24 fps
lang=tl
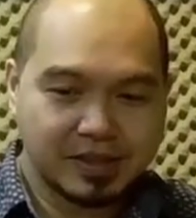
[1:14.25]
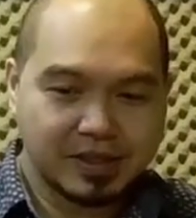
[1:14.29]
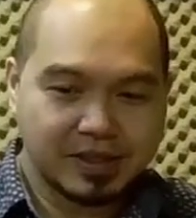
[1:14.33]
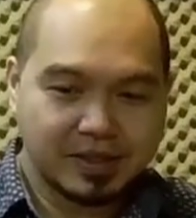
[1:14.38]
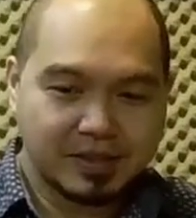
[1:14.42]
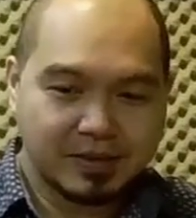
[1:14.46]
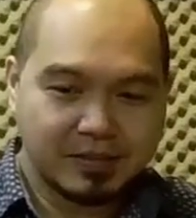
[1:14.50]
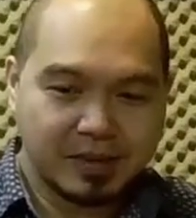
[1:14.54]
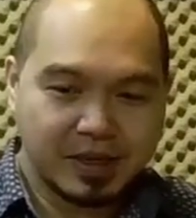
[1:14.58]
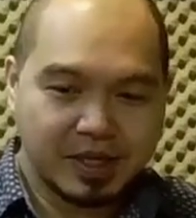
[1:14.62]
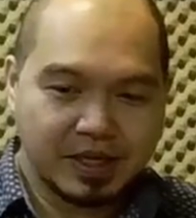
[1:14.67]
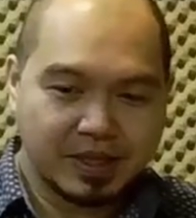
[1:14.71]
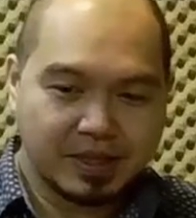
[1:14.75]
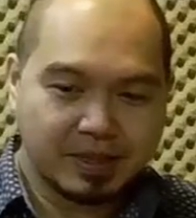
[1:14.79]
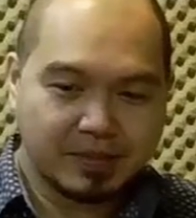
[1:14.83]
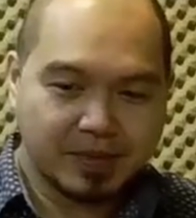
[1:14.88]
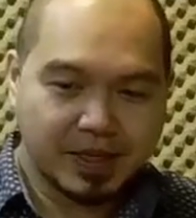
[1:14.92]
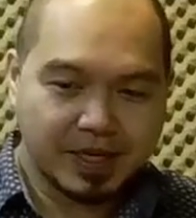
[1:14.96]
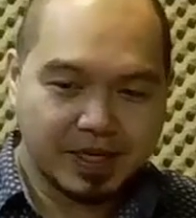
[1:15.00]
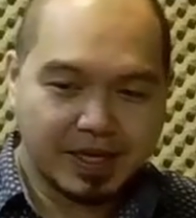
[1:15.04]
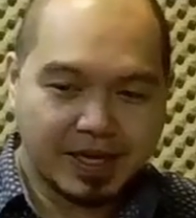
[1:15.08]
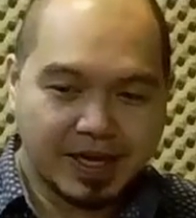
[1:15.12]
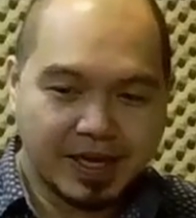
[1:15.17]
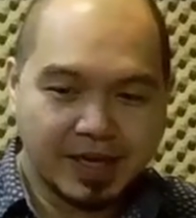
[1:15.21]
mangita
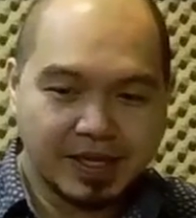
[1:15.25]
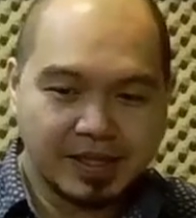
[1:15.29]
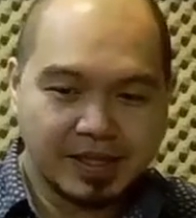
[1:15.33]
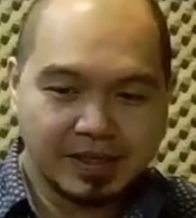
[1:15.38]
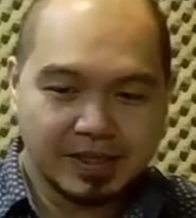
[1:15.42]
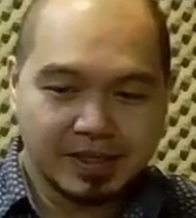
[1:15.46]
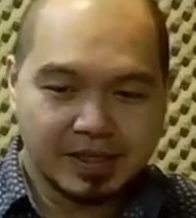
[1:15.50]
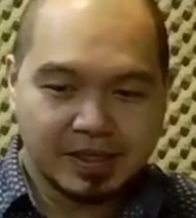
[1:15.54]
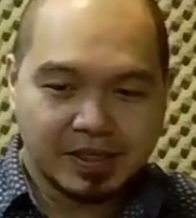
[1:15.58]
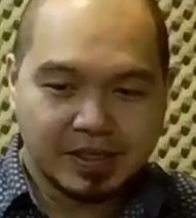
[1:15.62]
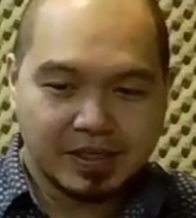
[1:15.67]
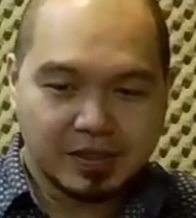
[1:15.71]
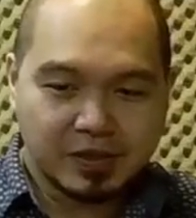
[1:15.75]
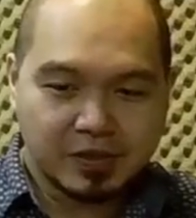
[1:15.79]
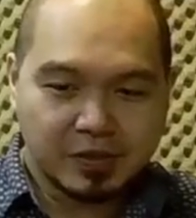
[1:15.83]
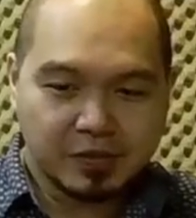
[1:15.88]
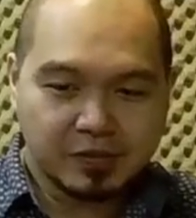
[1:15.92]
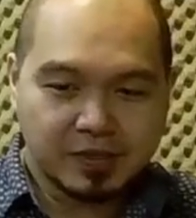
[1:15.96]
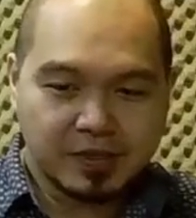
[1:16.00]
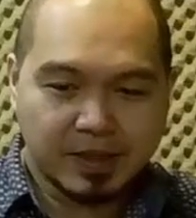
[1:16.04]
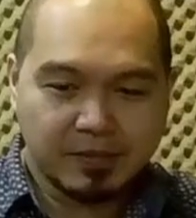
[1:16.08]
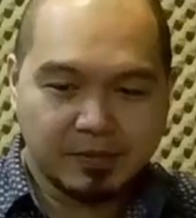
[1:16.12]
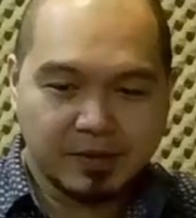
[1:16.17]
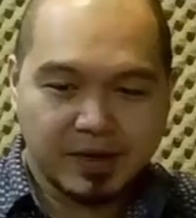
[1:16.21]
paglain. So
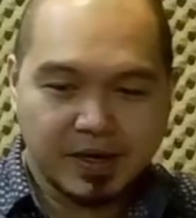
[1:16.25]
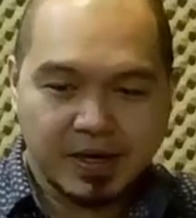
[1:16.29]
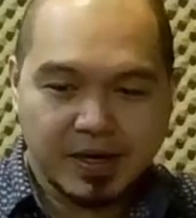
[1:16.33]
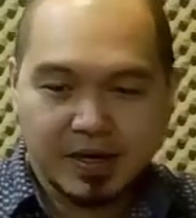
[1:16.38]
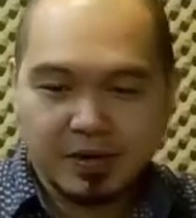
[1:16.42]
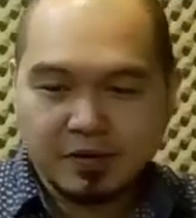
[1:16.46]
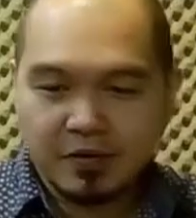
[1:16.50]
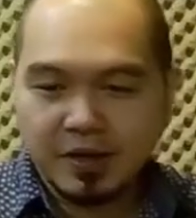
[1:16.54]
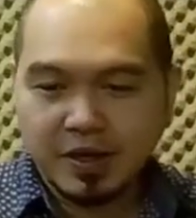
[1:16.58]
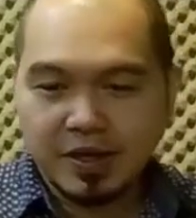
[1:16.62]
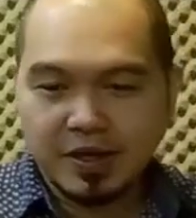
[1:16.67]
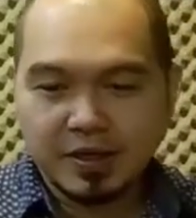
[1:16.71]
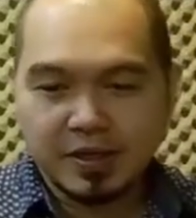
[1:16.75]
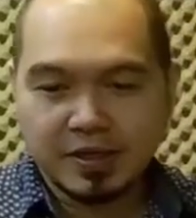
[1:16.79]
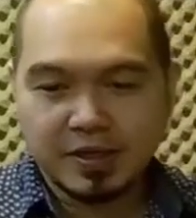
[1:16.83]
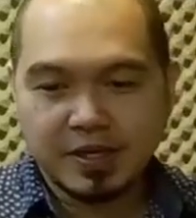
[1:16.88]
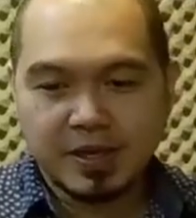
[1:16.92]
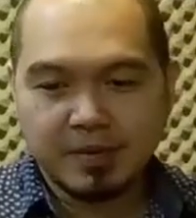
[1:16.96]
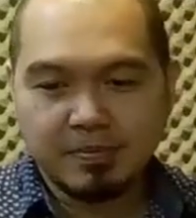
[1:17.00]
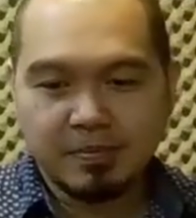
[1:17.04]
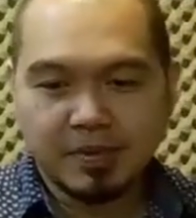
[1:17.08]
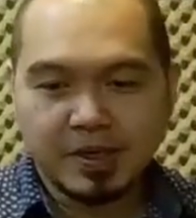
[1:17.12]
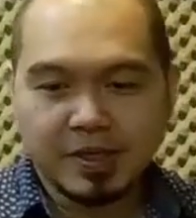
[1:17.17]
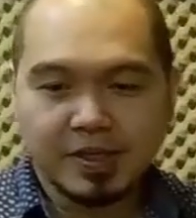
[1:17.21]
usabon na nako ang
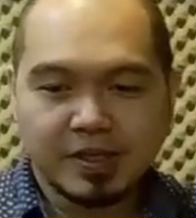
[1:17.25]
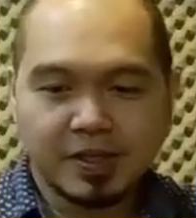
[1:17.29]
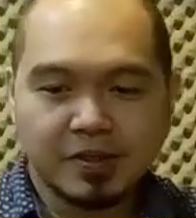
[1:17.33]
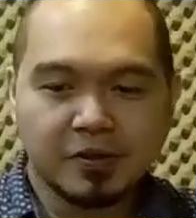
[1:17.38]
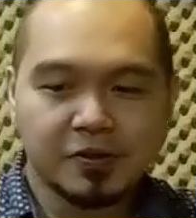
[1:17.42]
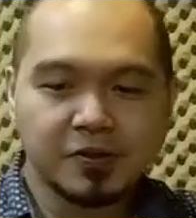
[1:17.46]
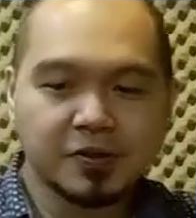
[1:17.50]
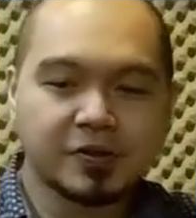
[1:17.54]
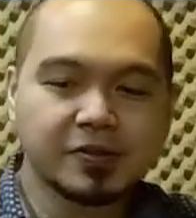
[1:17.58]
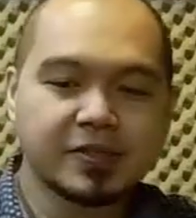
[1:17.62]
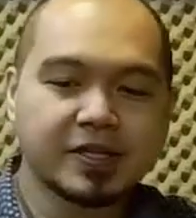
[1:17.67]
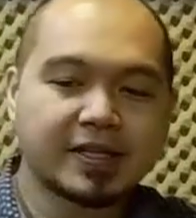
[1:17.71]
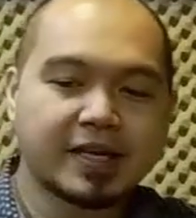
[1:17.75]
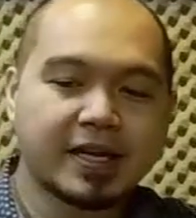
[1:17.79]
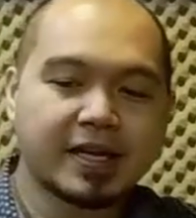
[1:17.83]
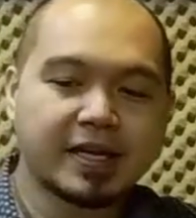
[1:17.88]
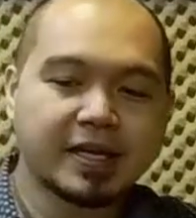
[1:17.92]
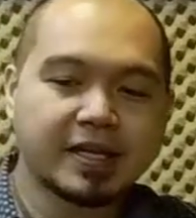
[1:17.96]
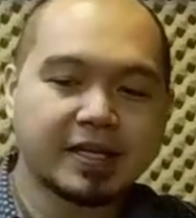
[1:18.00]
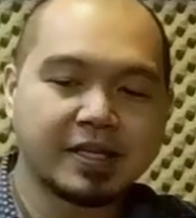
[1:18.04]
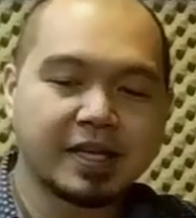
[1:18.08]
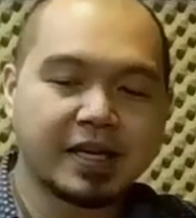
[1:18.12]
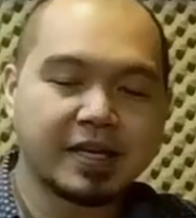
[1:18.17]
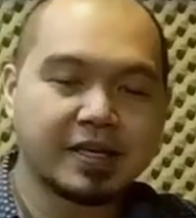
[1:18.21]
number sa doktor sa
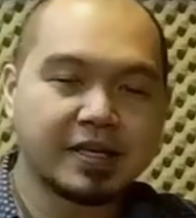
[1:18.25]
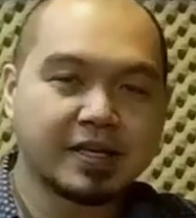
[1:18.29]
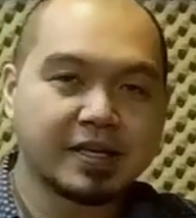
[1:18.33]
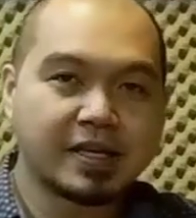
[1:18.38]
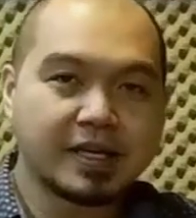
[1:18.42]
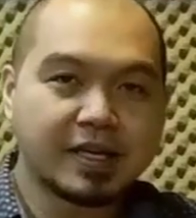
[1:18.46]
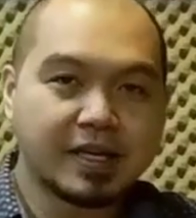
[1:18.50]
kanginan